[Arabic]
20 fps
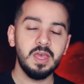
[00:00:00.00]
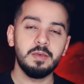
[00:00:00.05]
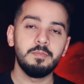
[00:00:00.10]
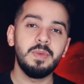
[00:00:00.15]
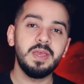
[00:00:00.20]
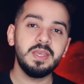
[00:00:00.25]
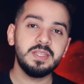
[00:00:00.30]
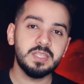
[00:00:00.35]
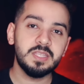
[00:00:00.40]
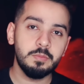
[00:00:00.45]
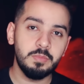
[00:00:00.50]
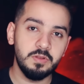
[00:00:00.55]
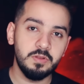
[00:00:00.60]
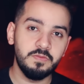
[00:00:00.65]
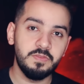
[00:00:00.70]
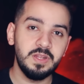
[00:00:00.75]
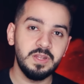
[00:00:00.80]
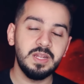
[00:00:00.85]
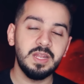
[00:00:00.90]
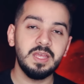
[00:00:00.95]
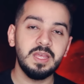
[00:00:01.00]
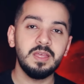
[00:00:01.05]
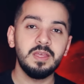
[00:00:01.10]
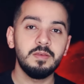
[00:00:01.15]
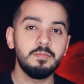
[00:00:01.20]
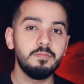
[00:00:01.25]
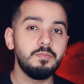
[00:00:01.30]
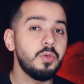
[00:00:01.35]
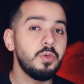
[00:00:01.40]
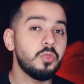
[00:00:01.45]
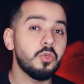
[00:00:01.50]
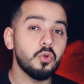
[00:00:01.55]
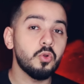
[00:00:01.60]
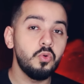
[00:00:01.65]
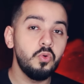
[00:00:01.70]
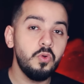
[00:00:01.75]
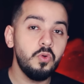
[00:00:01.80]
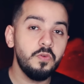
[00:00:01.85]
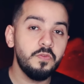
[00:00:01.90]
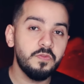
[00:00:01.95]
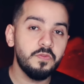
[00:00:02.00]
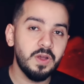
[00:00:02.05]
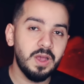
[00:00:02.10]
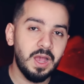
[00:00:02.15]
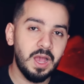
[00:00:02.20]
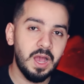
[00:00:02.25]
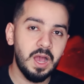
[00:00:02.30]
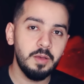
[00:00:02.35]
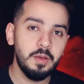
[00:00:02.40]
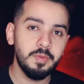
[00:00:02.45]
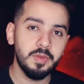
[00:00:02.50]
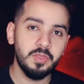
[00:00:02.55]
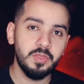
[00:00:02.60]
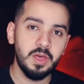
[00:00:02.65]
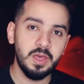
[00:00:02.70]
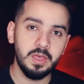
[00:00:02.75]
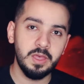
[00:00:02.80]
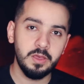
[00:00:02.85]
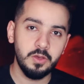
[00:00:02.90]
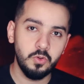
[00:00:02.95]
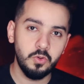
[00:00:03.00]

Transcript: ميتة بالفيلا بظروف غامضة